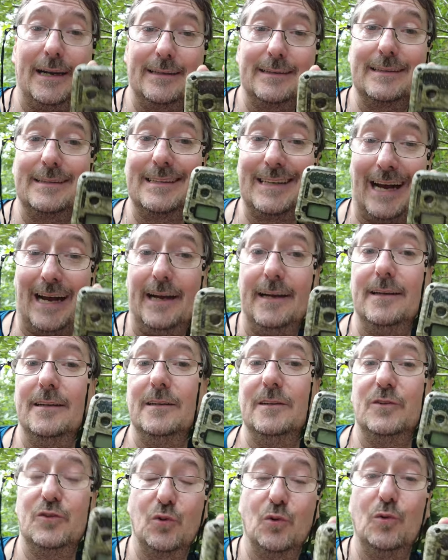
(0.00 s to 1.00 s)
hat
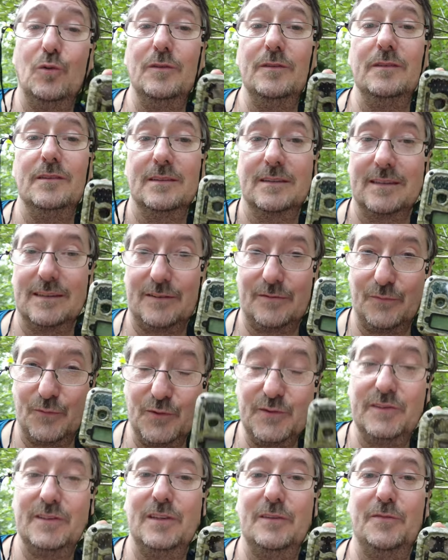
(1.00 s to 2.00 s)
keinen Ton, das
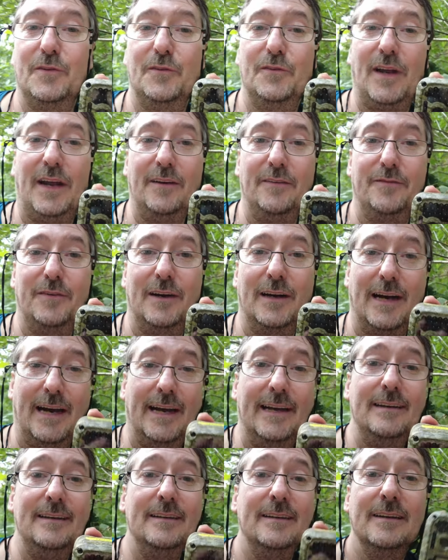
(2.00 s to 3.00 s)
wusste ich von Anfang
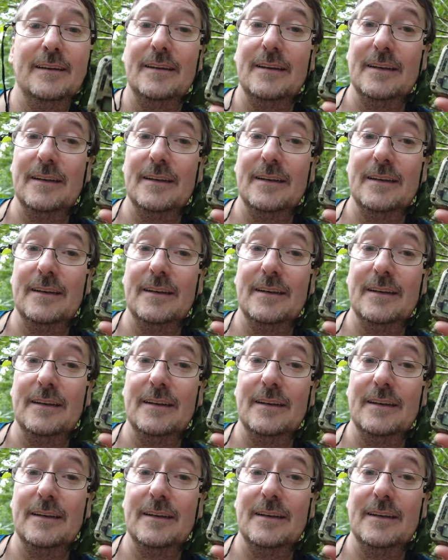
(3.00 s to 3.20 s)
an.